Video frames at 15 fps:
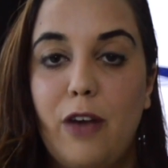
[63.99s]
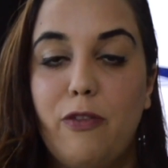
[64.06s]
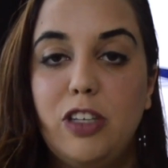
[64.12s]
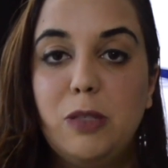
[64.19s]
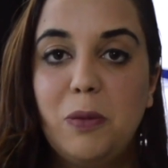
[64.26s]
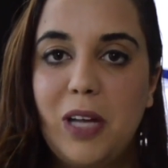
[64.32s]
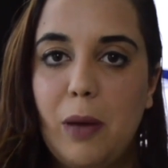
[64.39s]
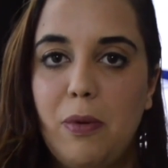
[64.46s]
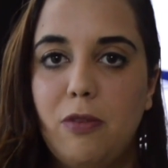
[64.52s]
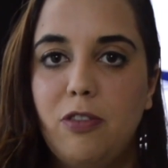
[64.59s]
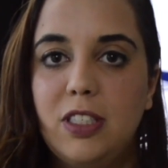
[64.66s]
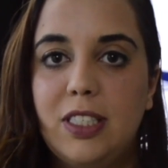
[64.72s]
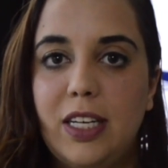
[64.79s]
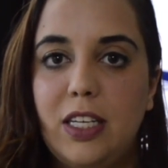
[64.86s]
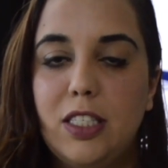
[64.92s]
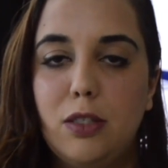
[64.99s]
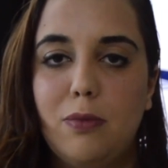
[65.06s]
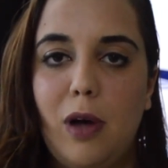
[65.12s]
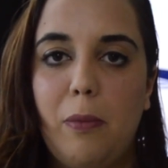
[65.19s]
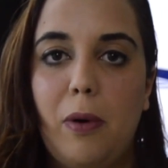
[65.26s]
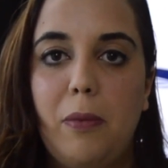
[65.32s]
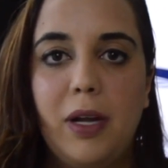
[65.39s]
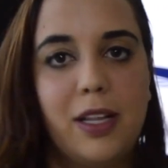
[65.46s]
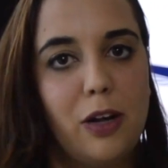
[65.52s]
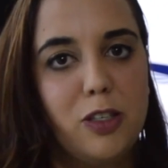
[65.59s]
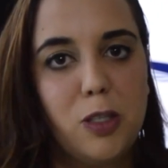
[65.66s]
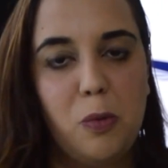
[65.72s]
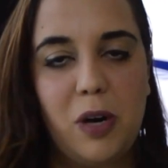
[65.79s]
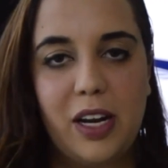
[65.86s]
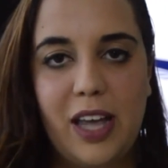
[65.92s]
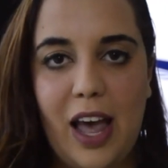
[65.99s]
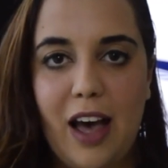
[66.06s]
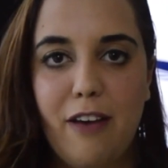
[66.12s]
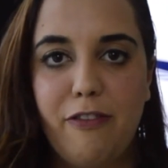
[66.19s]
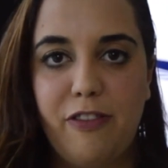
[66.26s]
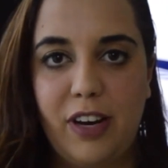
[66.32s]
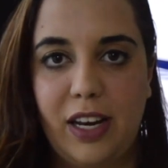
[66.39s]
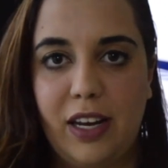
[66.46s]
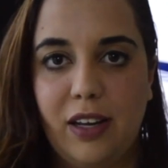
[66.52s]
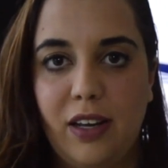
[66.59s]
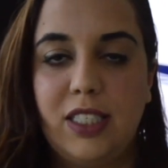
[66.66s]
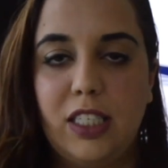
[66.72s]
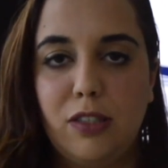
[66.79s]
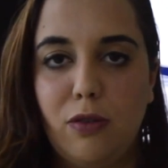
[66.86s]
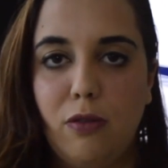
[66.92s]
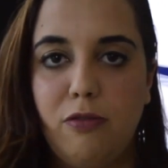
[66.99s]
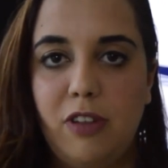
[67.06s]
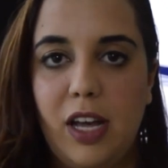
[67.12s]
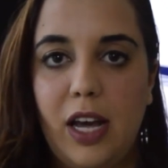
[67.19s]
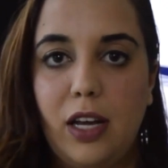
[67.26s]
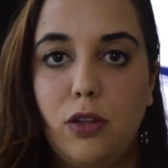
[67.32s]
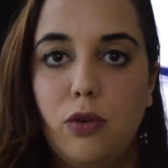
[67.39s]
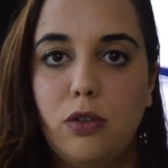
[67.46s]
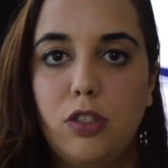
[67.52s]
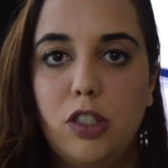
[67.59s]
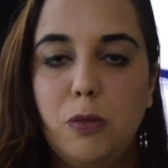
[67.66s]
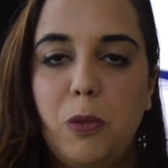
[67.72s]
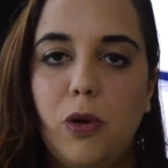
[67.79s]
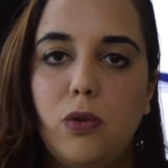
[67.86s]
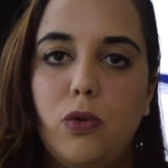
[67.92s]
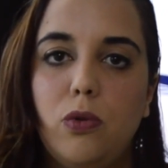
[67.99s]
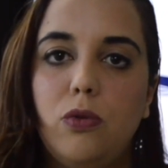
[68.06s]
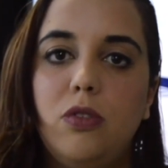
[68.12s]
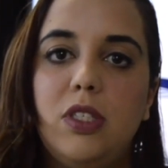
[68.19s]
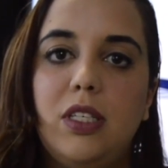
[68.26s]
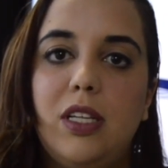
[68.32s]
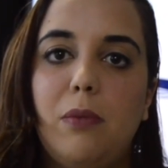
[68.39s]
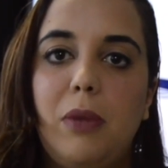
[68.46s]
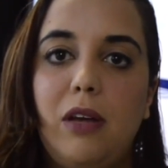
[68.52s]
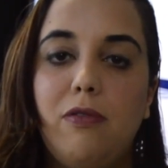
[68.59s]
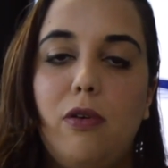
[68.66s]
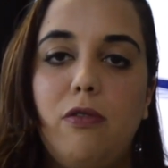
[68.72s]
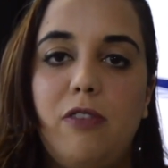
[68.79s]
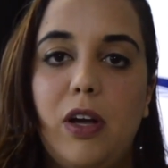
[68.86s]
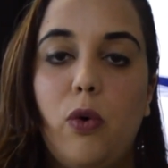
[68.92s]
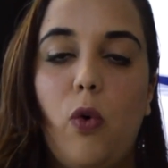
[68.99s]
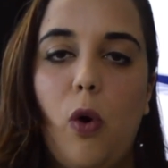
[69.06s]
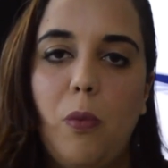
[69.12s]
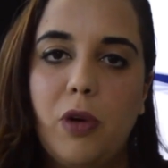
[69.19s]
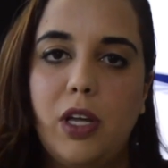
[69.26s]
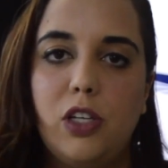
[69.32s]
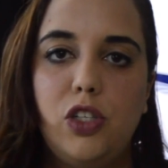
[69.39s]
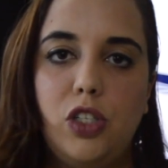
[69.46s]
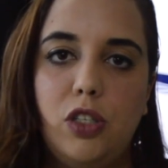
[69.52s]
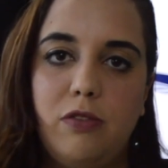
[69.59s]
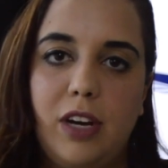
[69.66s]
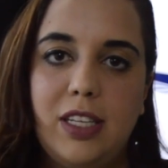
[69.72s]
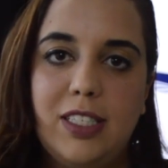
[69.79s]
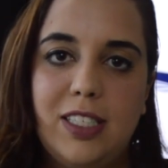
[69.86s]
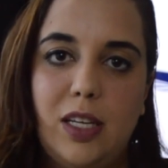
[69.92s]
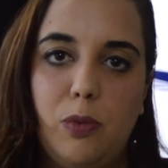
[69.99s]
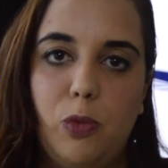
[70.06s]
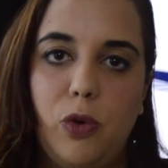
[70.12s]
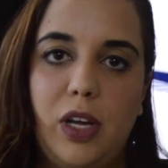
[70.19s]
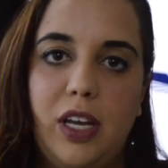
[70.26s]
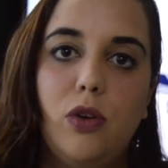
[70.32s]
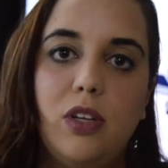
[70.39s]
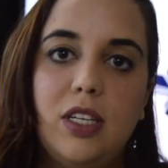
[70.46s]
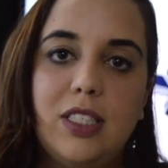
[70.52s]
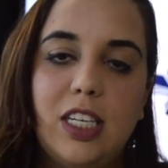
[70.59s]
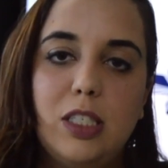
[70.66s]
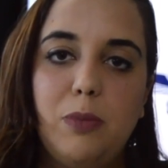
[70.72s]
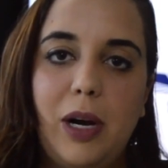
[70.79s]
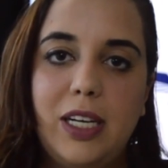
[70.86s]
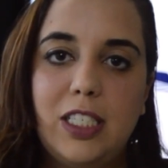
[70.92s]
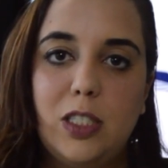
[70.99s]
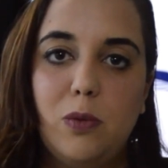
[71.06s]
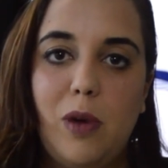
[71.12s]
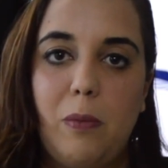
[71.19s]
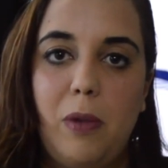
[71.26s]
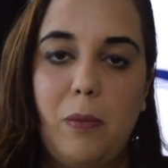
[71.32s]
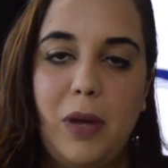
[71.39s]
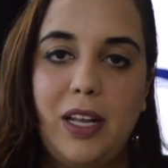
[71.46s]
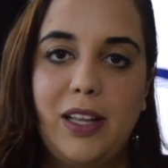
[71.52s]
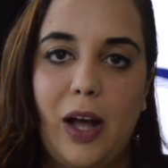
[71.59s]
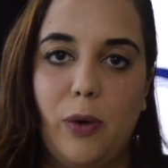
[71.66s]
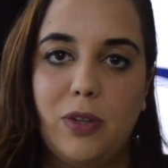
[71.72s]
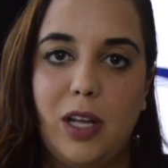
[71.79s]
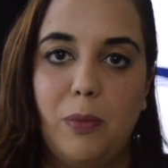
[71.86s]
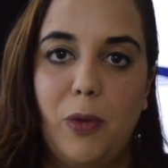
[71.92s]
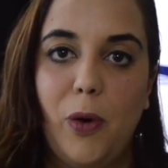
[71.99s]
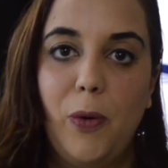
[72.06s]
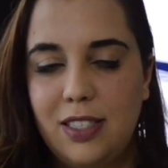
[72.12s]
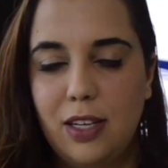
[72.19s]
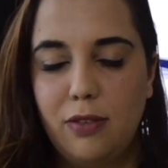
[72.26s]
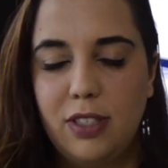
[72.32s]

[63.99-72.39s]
Eu vou explicar para vocês um mapa mental sobre a Guerra Fria. Vocês vão ver aí todos os produtos e também vão ver como que a gente vai distribuir todas as partes do mapa mental, tá bom?